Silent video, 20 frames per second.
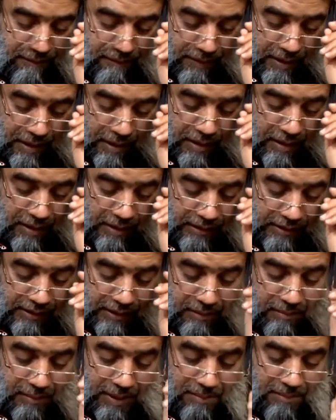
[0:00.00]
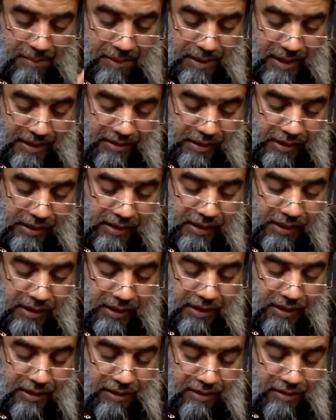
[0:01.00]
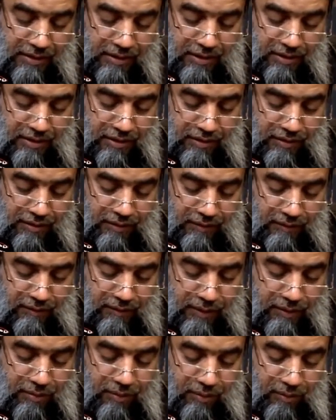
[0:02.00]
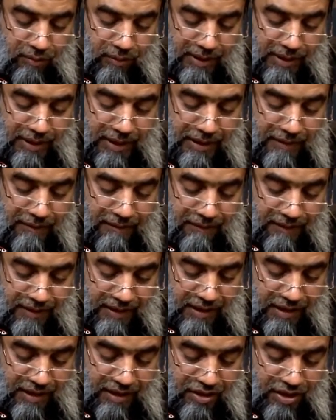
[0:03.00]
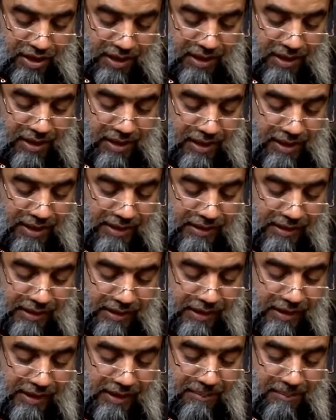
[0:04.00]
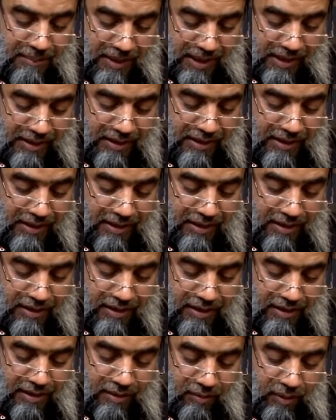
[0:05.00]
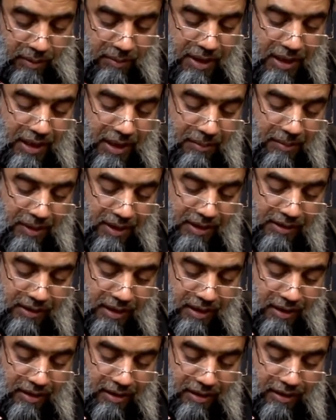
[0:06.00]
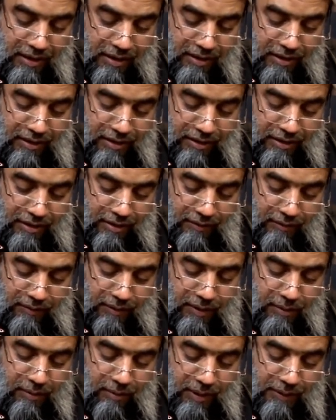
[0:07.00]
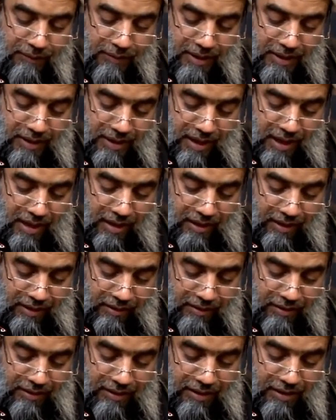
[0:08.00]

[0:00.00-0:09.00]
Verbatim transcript: فاطمة ابنتي فهو في الجنة معي ومن أبغضها فهو في النار